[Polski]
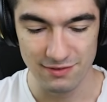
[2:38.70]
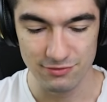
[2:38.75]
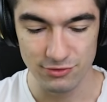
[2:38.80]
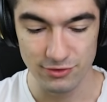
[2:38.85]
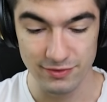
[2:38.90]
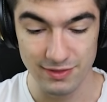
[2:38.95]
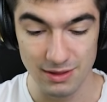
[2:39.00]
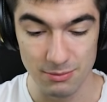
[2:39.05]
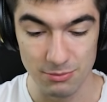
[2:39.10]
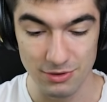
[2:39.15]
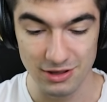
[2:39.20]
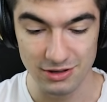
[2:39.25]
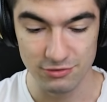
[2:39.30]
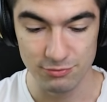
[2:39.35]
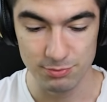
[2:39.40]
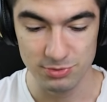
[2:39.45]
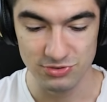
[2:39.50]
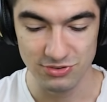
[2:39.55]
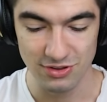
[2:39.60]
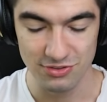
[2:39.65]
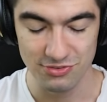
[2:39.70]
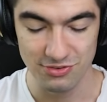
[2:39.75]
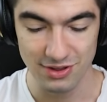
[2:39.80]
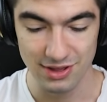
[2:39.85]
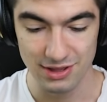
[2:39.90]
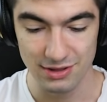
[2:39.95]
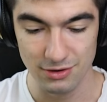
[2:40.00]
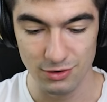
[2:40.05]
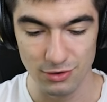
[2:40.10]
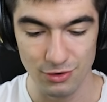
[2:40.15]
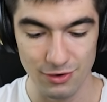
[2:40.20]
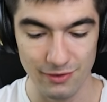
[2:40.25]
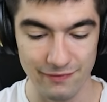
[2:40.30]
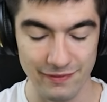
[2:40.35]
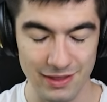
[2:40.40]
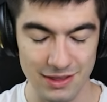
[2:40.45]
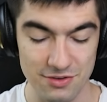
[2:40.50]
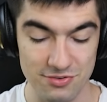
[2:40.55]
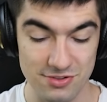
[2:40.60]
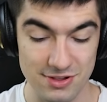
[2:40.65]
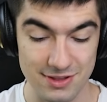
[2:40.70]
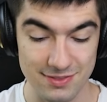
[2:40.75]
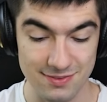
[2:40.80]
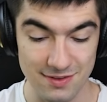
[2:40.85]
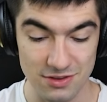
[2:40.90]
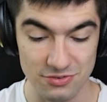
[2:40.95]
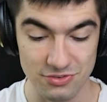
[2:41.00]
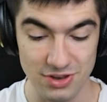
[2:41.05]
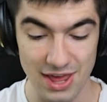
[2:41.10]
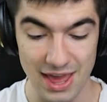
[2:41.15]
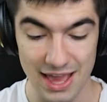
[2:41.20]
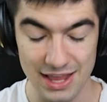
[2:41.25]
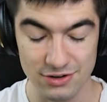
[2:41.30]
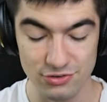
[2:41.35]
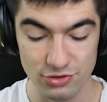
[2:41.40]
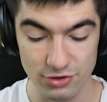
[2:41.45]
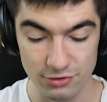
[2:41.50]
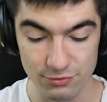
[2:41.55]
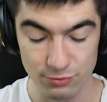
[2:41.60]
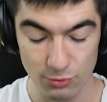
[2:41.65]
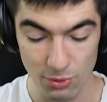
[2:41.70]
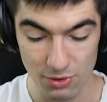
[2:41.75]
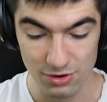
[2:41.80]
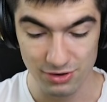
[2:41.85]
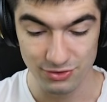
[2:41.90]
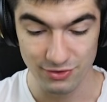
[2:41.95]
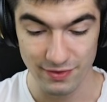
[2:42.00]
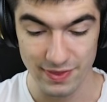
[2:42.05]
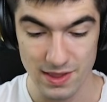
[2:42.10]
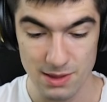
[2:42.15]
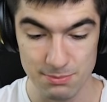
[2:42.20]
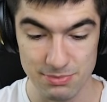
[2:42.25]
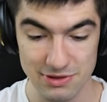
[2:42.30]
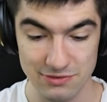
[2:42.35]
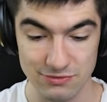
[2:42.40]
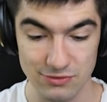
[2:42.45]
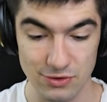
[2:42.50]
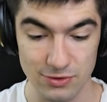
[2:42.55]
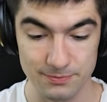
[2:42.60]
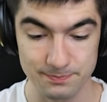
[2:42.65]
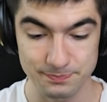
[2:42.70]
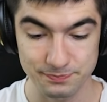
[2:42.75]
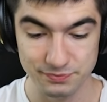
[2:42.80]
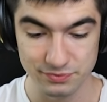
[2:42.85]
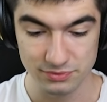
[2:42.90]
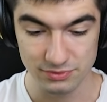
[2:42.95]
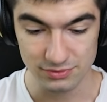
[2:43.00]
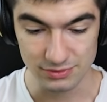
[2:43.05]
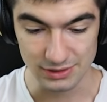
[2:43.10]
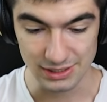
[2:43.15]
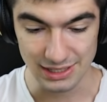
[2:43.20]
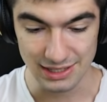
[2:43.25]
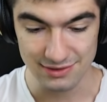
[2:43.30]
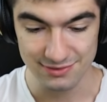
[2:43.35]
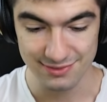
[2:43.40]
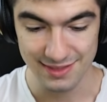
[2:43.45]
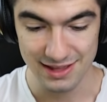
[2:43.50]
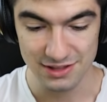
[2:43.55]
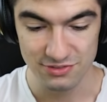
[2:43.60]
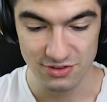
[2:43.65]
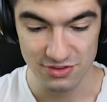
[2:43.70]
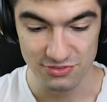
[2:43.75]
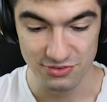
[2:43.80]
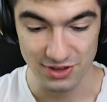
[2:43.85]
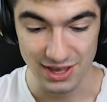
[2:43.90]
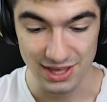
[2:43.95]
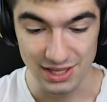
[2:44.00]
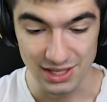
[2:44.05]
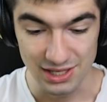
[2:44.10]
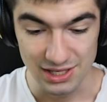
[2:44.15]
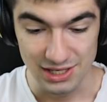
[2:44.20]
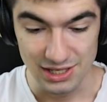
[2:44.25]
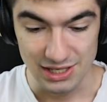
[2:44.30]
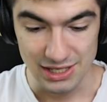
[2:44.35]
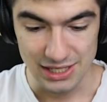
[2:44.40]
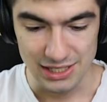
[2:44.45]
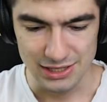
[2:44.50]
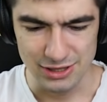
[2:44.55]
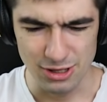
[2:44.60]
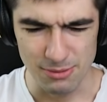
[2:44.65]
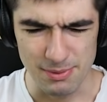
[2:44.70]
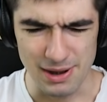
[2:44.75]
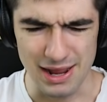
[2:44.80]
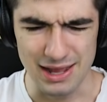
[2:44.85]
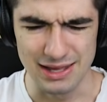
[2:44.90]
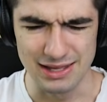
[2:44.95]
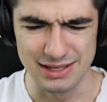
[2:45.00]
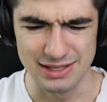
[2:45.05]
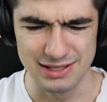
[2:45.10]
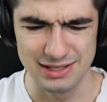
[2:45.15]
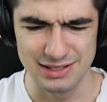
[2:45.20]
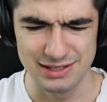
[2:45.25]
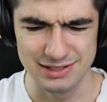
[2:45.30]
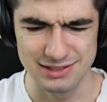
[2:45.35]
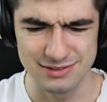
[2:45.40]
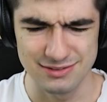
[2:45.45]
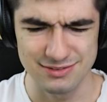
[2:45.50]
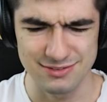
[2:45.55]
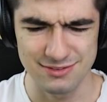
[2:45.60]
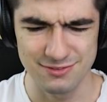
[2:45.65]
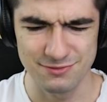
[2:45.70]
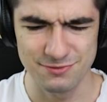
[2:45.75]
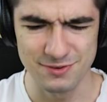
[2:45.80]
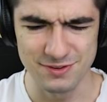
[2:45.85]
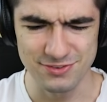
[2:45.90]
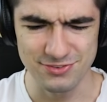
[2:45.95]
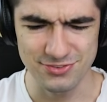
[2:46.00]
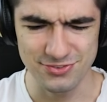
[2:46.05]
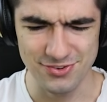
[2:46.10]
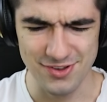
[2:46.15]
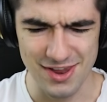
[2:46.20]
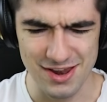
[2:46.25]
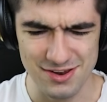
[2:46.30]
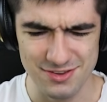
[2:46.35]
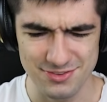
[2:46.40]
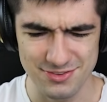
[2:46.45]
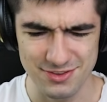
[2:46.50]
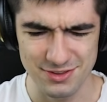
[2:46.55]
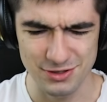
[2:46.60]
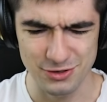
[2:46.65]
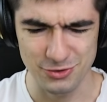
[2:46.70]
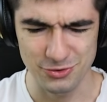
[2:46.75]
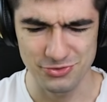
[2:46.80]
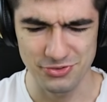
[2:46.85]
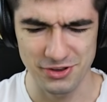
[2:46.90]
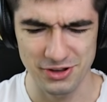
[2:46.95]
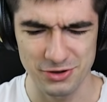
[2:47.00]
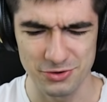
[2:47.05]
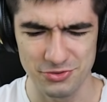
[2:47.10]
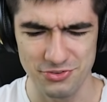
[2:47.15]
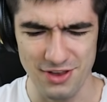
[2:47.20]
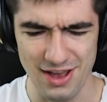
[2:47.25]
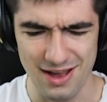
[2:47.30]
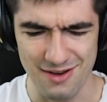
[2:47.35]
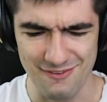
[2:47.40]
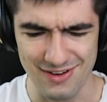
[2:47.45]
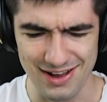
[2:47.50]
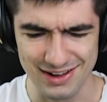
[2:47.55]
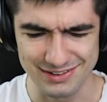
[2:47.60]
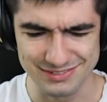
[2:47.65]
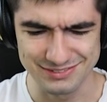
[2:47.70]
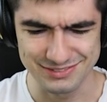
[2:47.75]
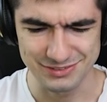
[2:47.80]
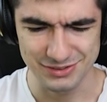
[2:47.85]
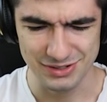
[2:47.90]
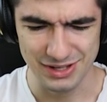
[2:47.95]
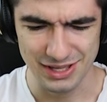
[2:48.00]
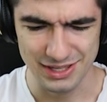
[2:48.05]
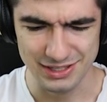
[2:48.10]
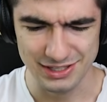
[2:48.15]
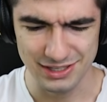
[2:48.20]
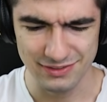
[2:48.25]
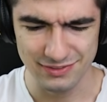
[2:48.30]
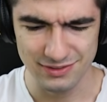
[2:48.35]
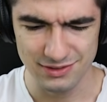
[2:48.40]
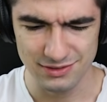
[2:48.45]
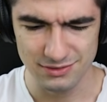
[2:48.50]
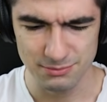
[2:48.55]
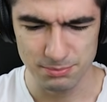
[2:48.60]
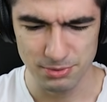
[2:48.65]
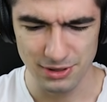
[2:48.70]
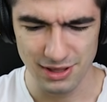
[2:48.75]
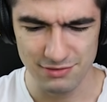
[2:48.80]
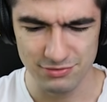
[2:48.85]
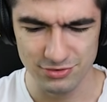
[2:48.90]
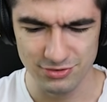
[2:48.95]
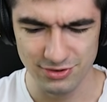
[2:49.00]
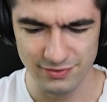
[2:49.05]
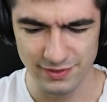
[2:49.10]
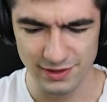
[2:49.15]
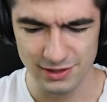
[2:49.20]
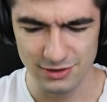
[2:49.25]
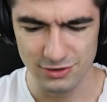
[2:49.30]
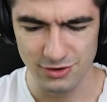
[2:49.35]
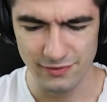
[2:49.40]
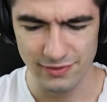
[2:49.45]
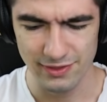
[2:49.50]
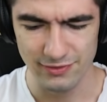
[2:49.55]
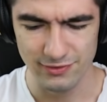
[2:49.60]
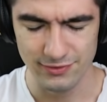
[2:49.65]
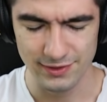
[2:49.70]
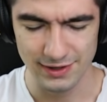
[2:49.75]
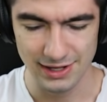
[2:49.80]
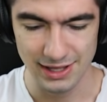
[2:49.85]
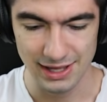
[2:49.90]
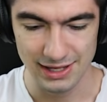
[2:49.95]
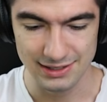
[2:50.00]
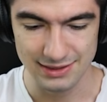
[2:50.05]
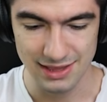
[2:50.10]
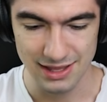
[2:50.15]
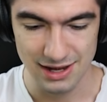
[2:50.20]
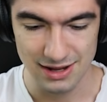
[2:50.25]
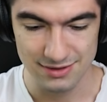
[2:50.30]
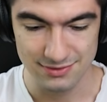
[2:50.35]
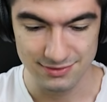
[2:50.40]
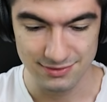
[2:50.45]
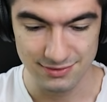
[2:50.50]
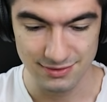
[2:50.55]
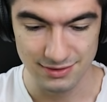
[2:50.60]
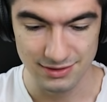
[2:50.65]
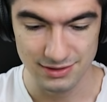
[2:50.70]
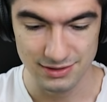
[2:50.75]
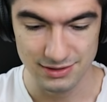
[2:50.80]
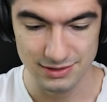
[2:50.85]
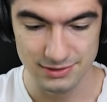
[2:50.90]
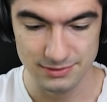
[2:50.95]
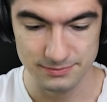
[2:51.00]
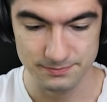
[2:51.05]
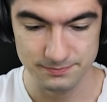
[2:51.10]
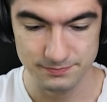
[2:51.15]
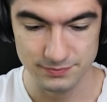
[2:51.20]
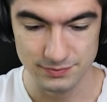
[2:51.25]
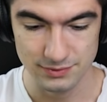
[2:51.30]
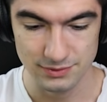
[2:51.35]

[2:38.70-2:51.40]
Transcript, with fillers: dawno temu. Jak wpiszecie oglądaj jeśli chcesz Age of War, to na pewno znajdziecie. Dobra, yy, wystrzel z kociego działa. Ok, kiedy pojawi się ta ikona, no taka jak teraz, e,